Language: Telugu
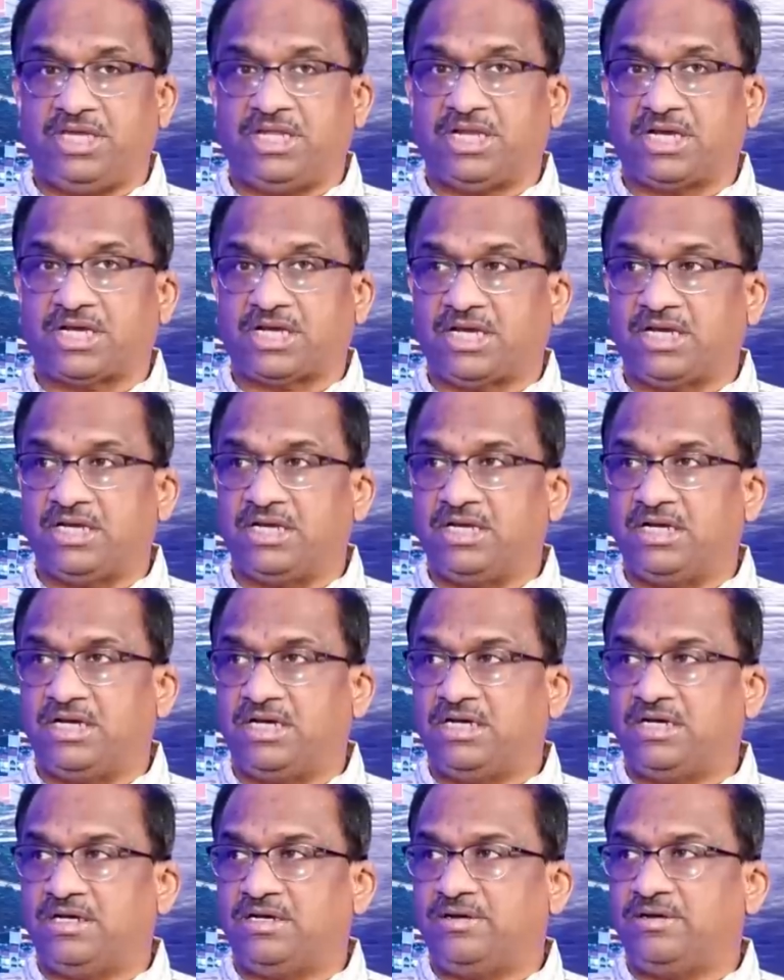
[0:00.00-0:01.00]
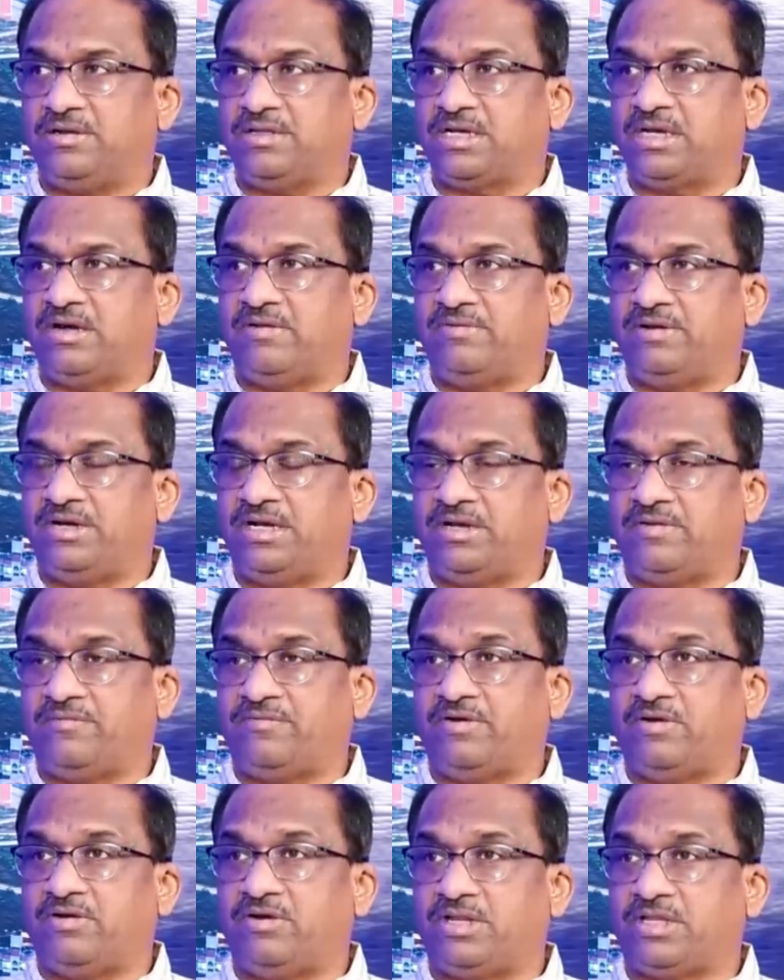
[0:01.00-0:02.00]
ఈ రకంగా గవర్నర్
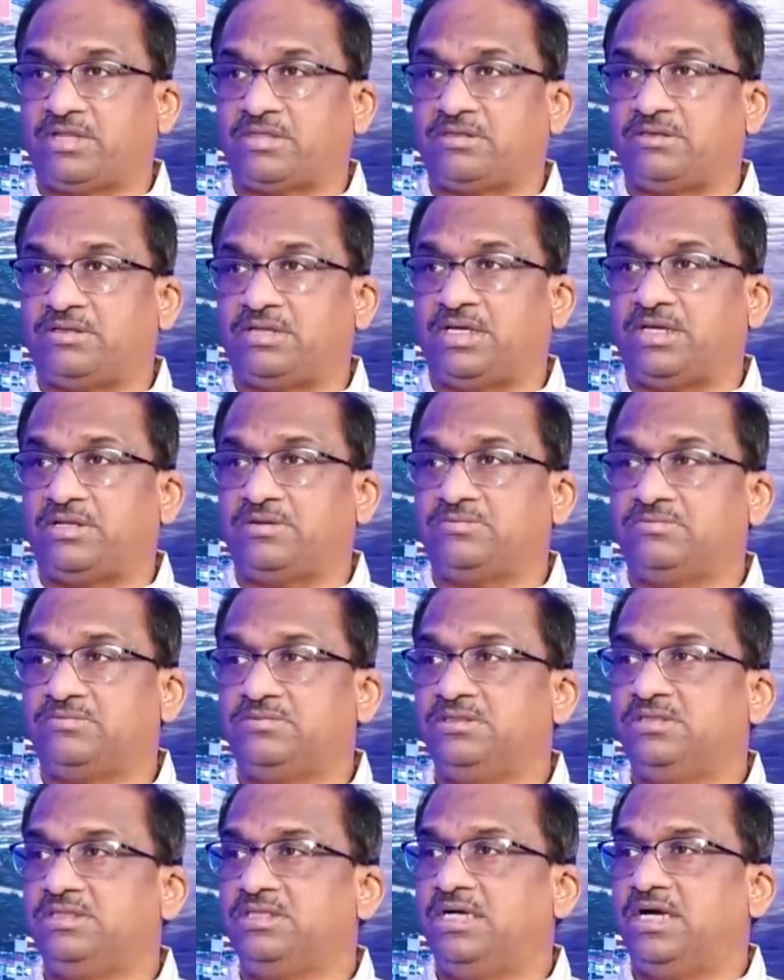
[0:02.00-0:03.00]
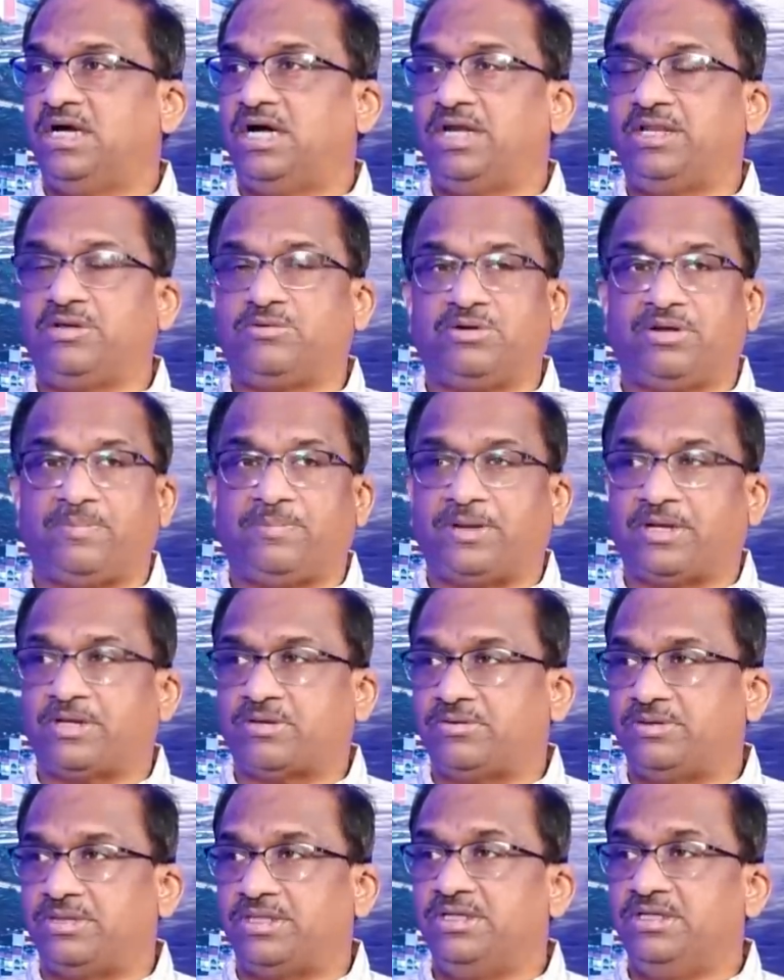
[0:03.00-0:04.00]
వ్యవహరిస్తున్నారు అని కూడా
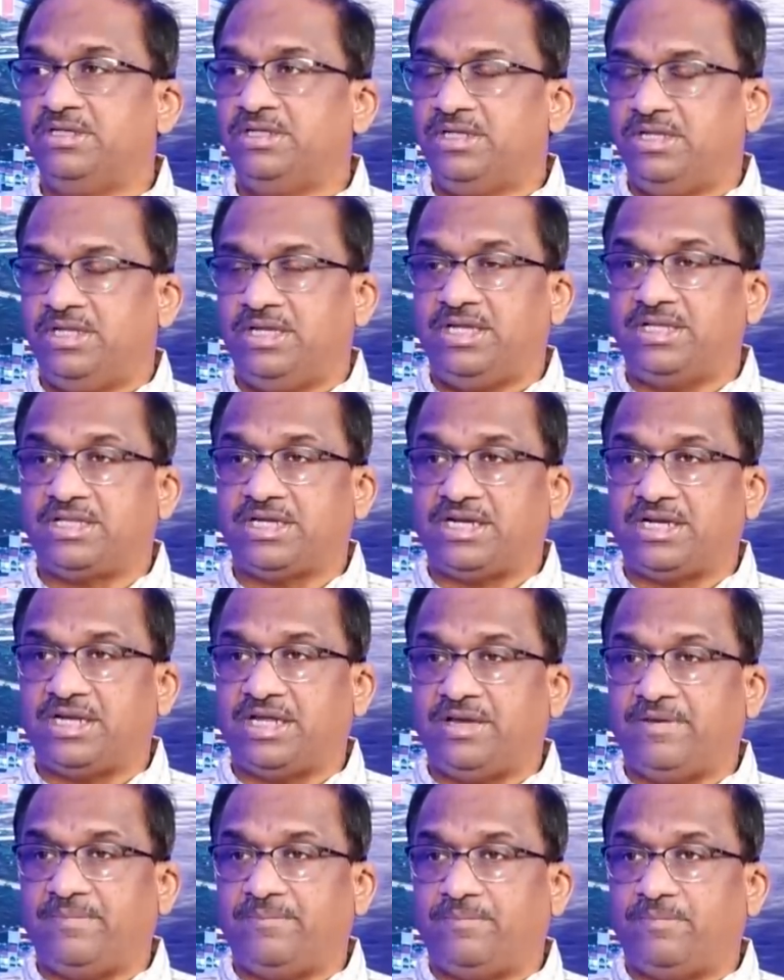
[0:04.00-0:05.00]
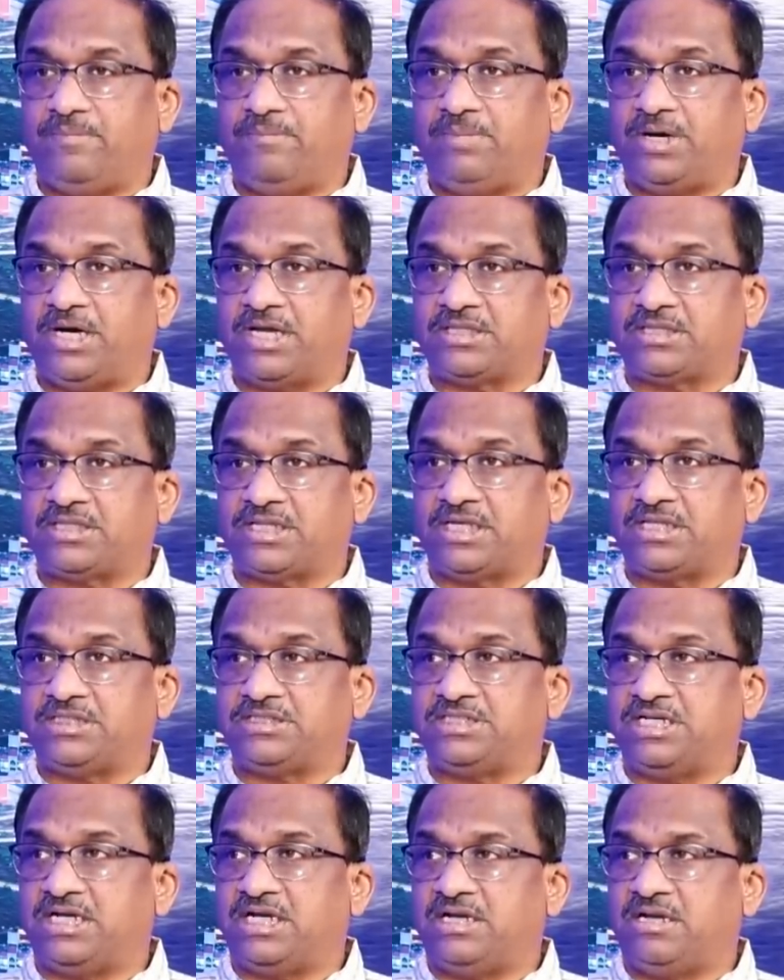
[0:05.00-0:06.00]
పేర్కొంది ఎందుకంటే భారత
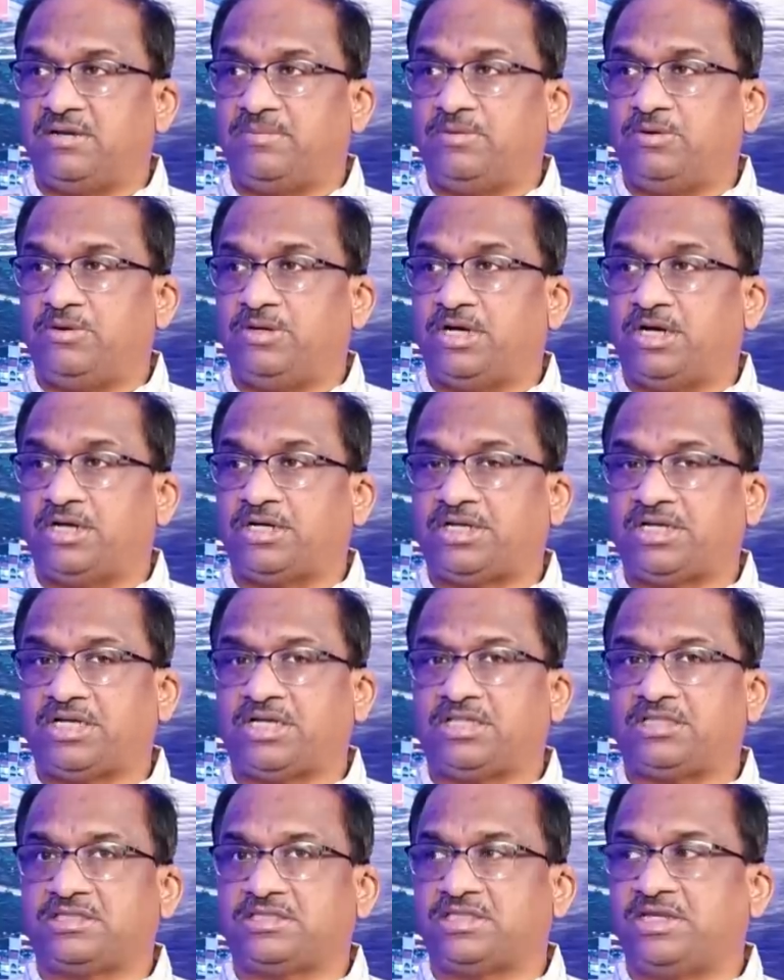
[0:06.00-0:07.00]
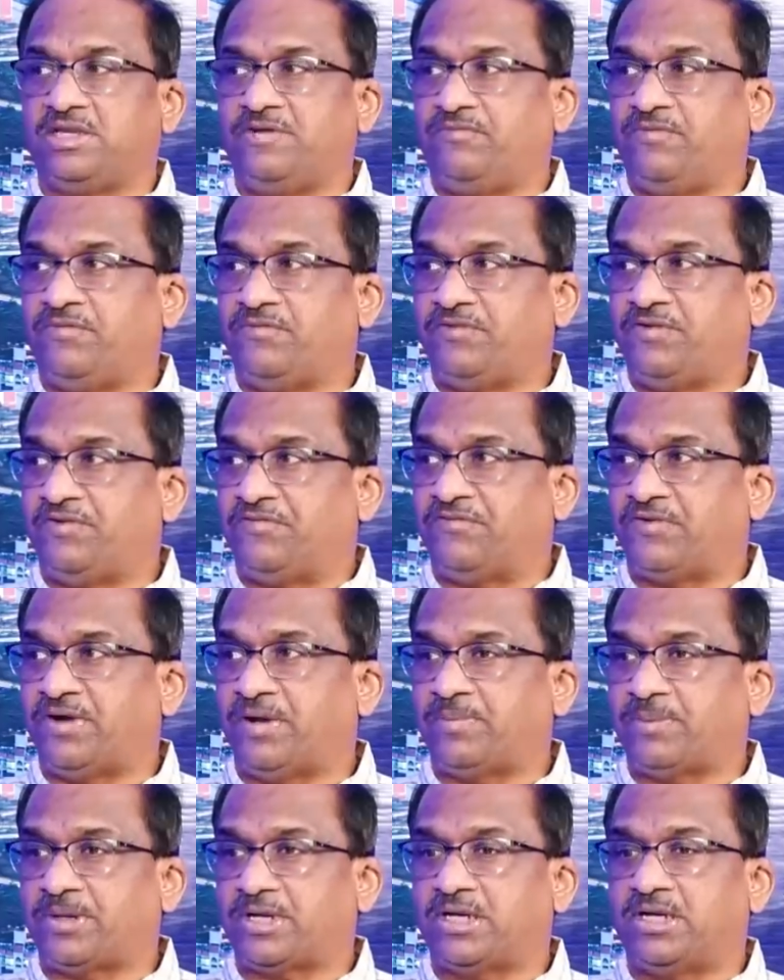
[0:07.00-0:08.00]
రాజ్యాంగంలోని ఆర్టికల్ త్రీ ఫిఫ్టీ
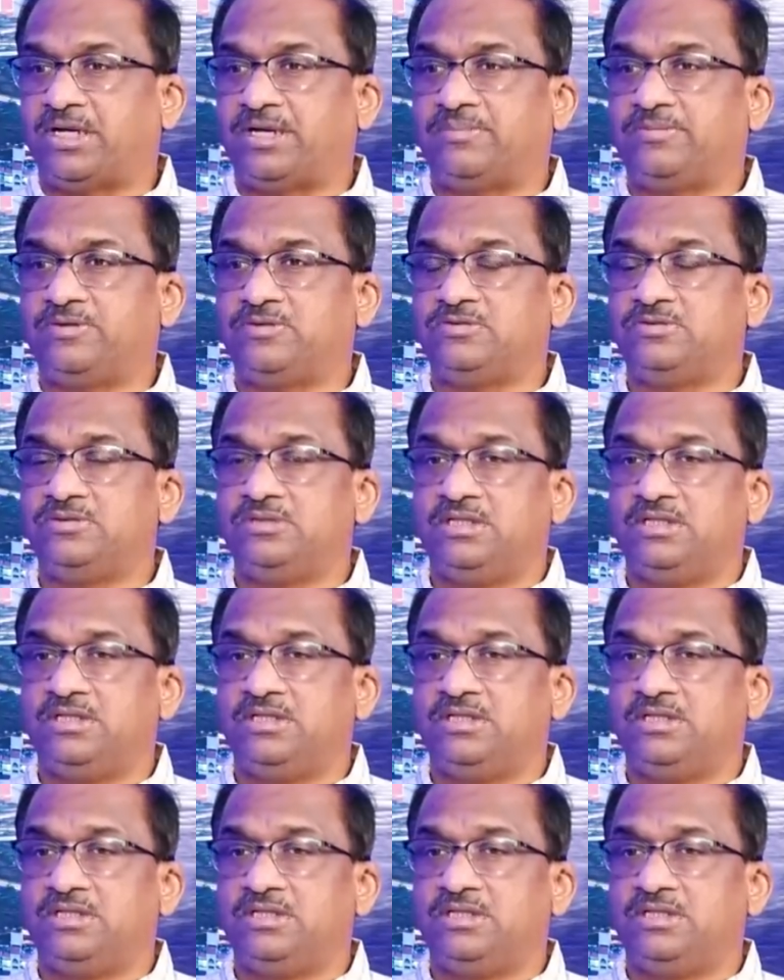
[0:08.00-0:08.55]
ఫైవ్ ప్రకారము